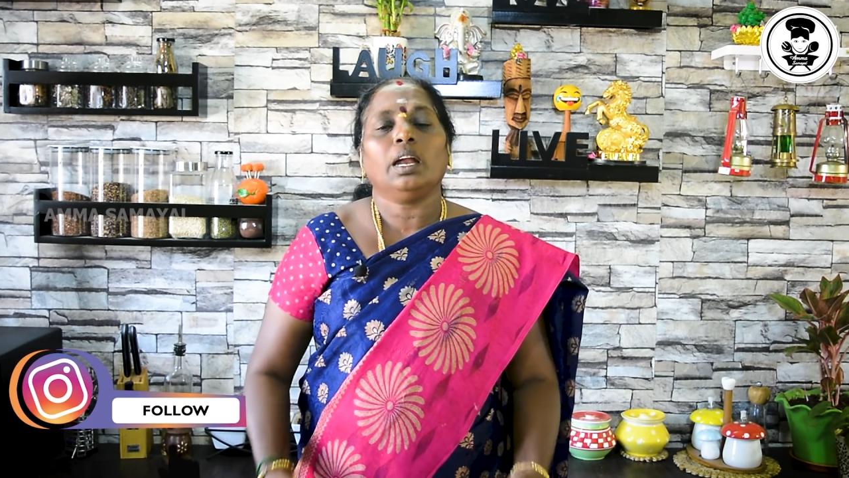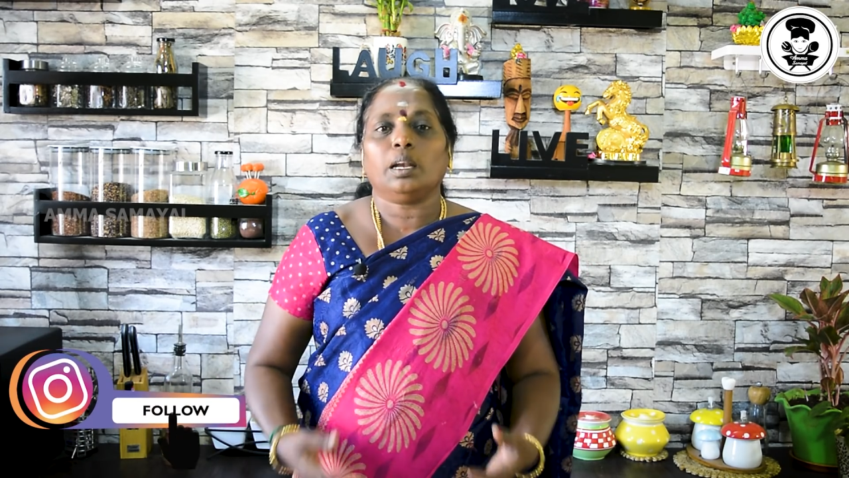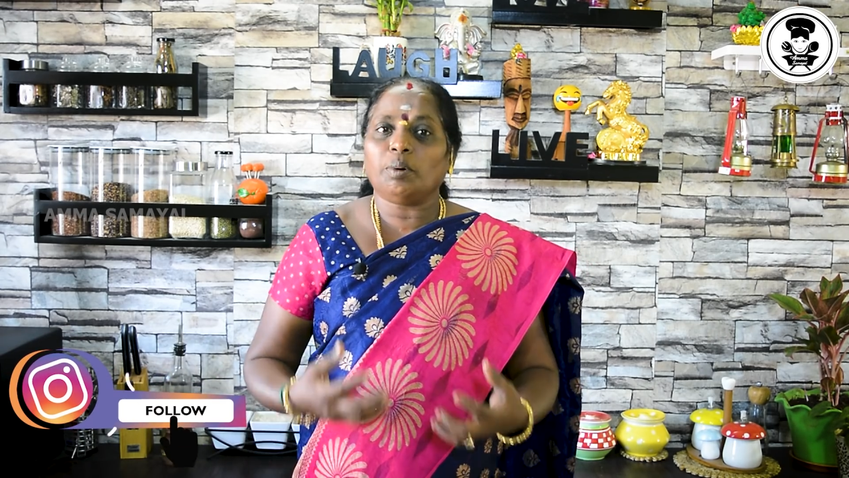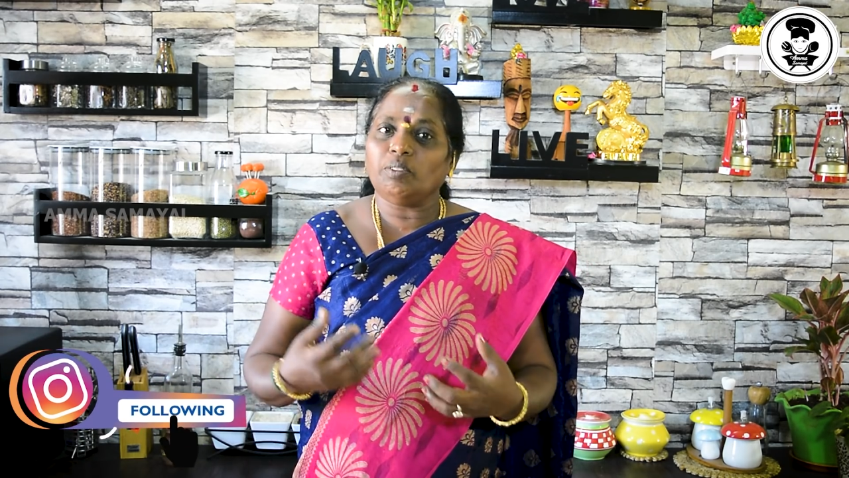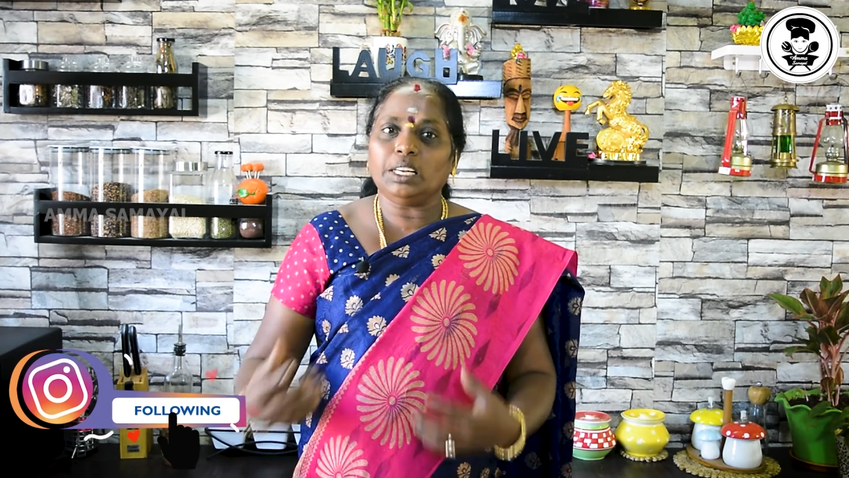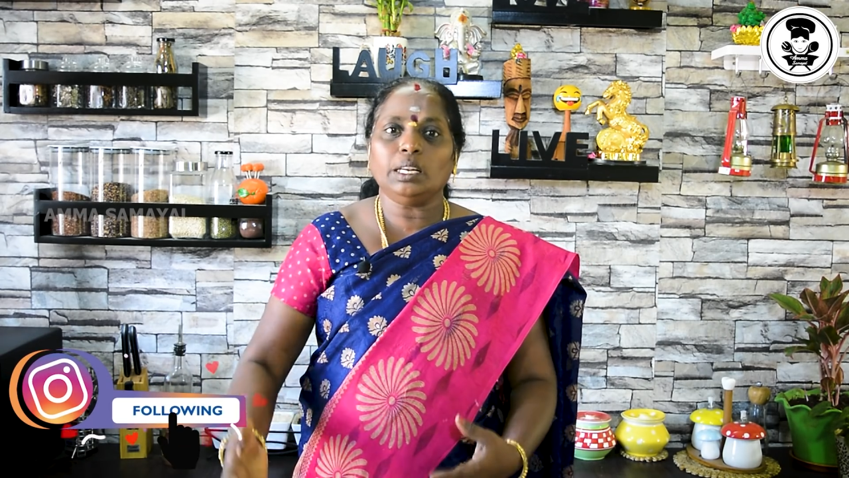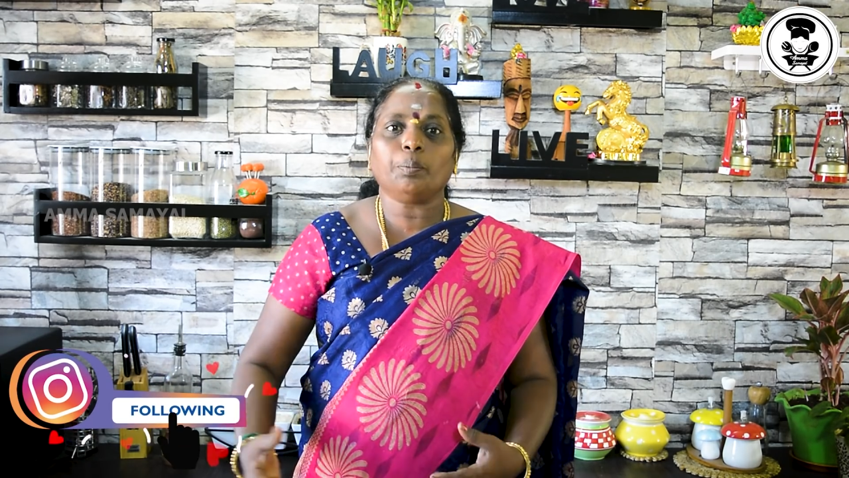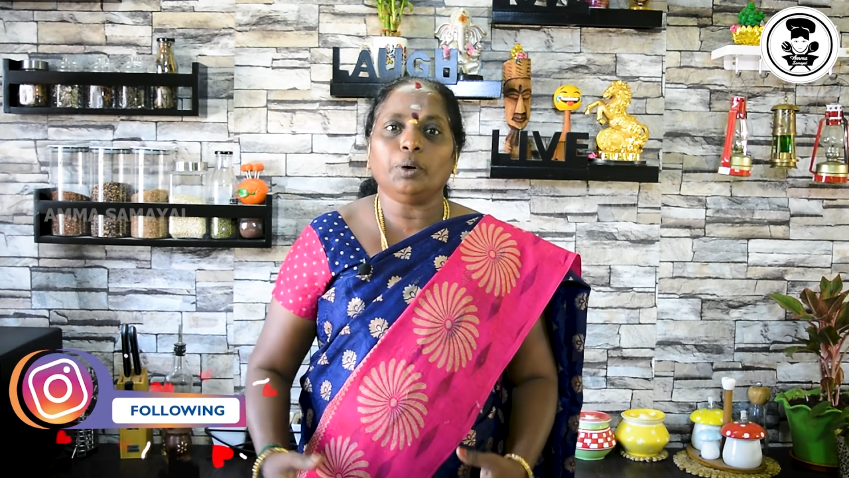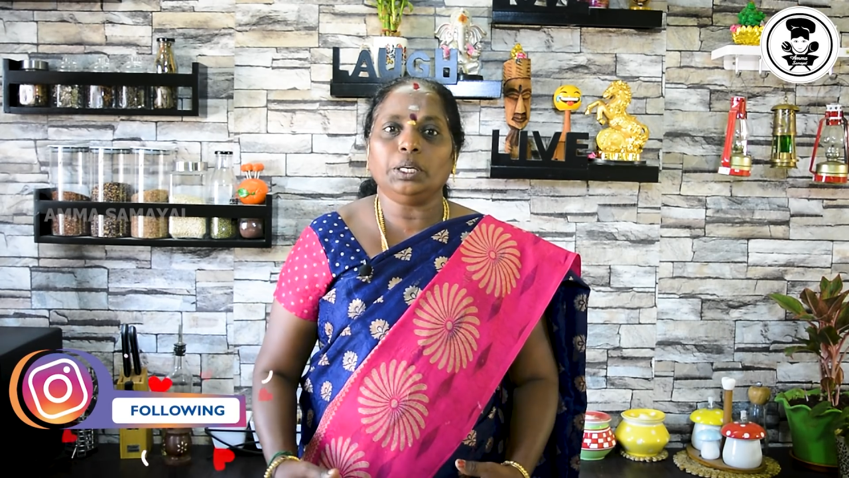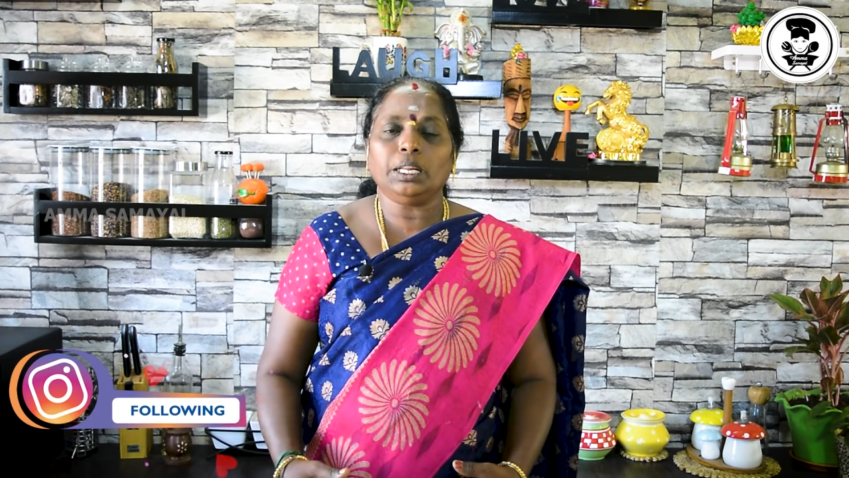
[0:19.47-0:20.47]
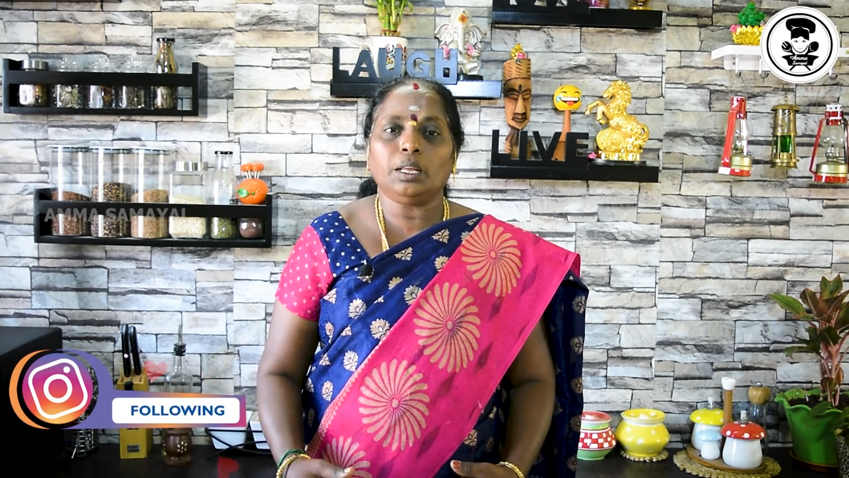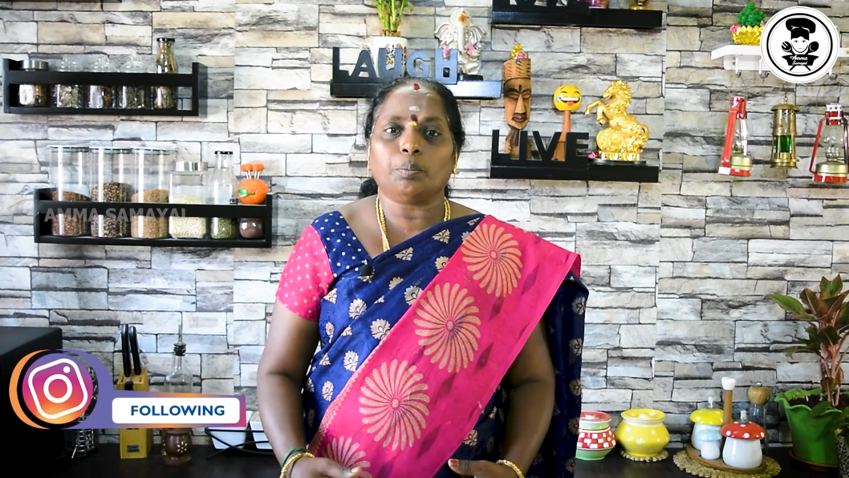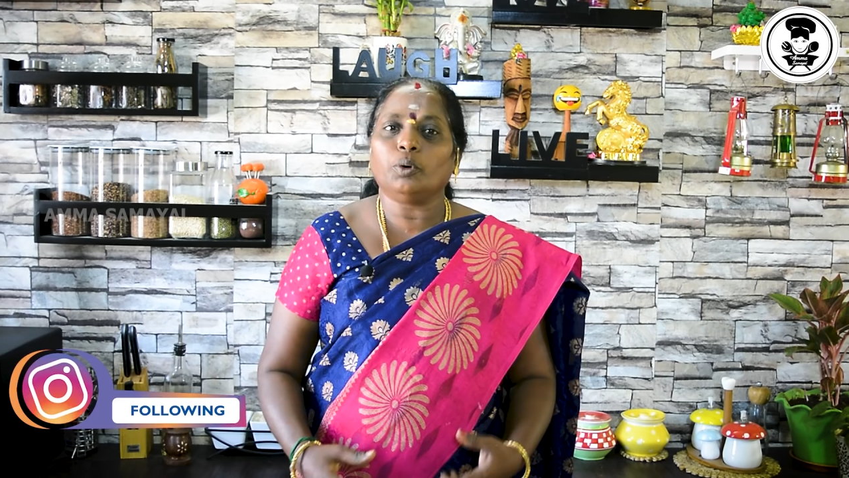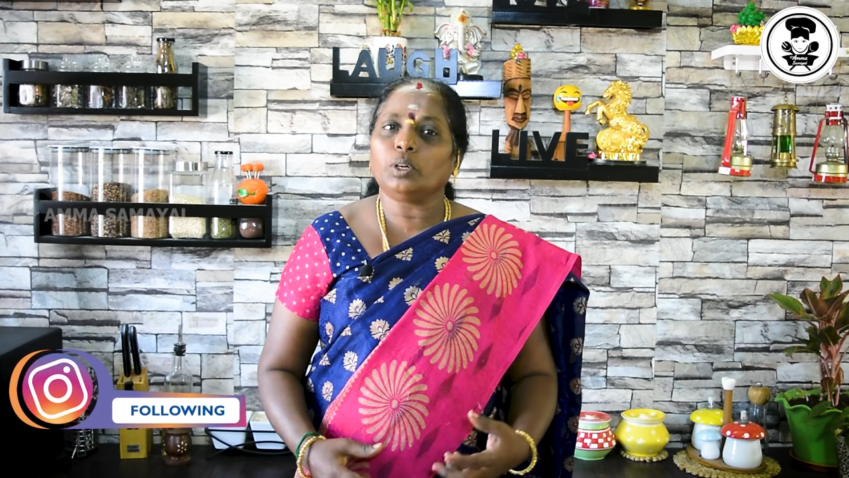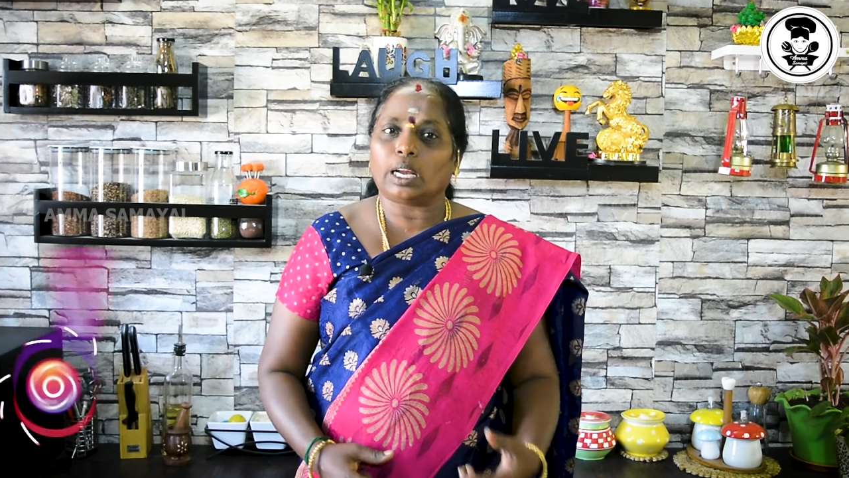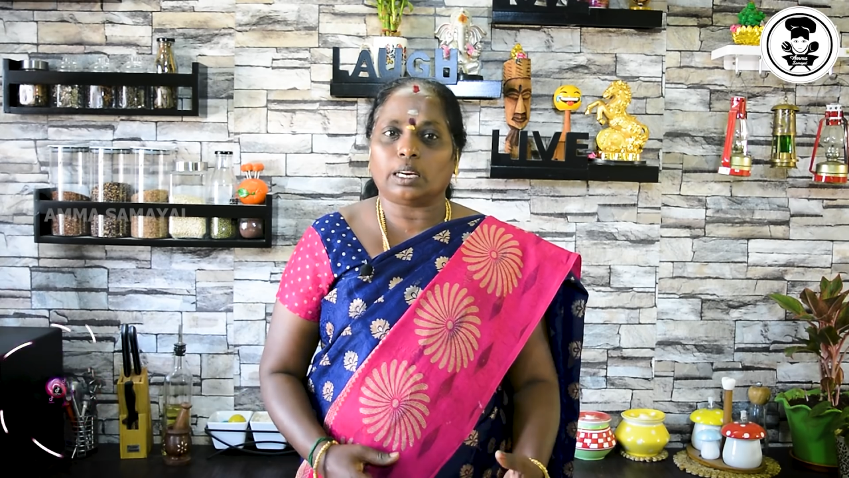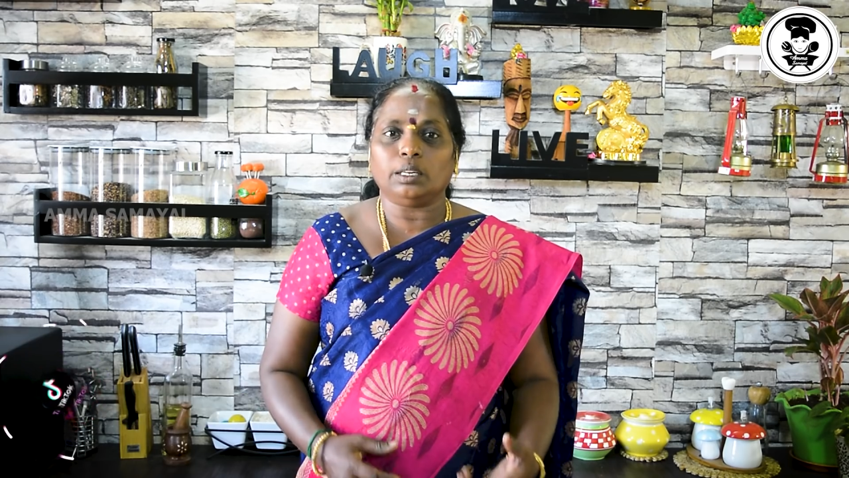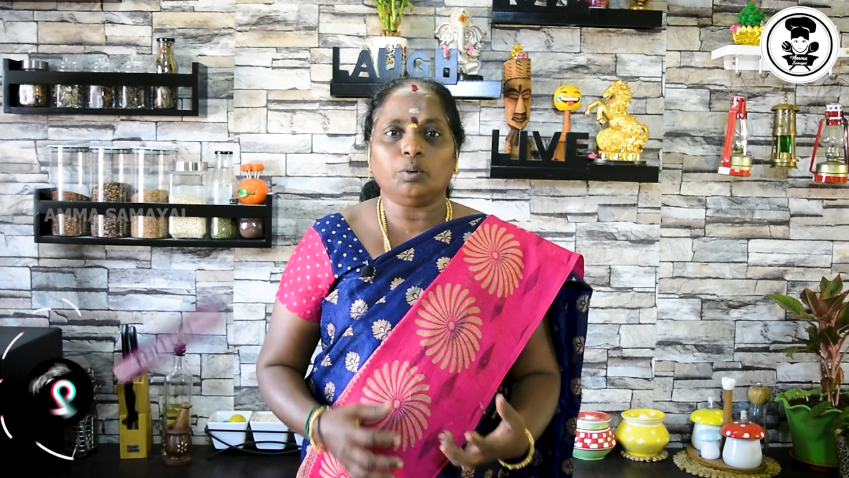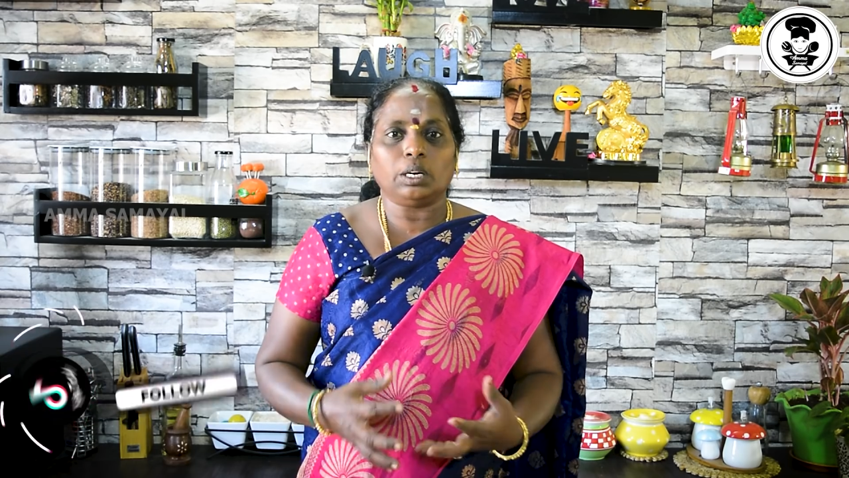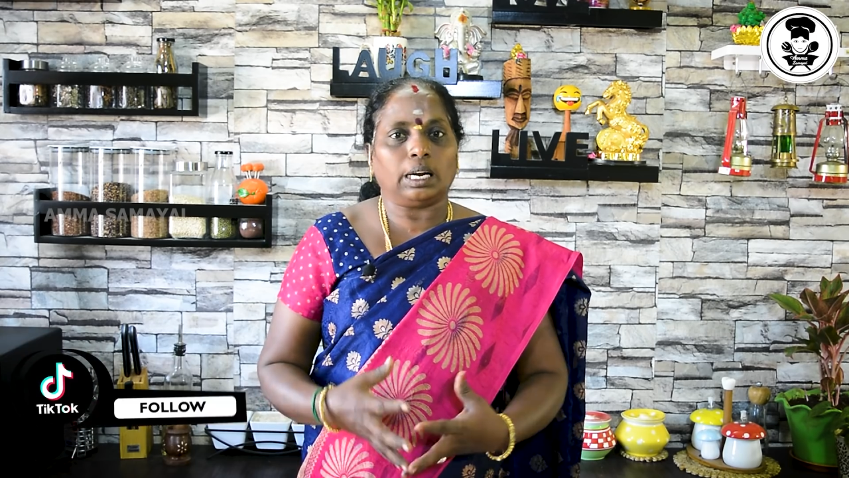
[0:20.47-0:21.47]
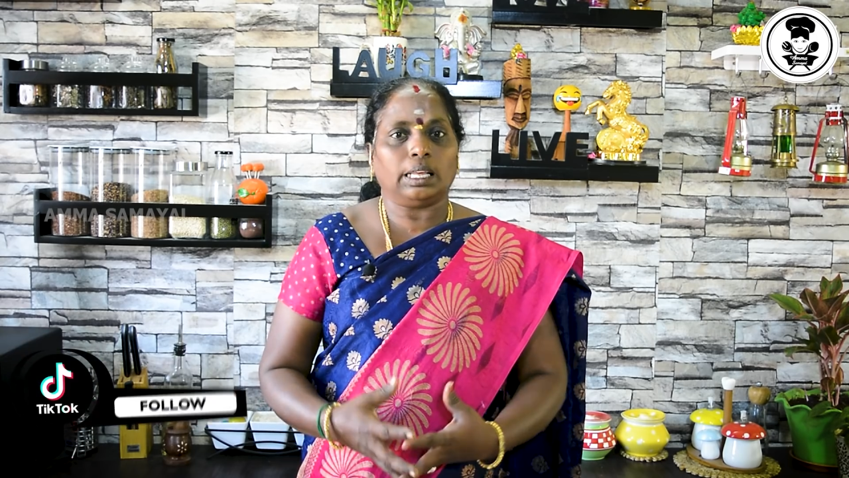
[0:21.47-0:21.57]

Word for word: நம்ம வெளியில் போயிட்டே இருப்போம் டக்குன்னு ஒரு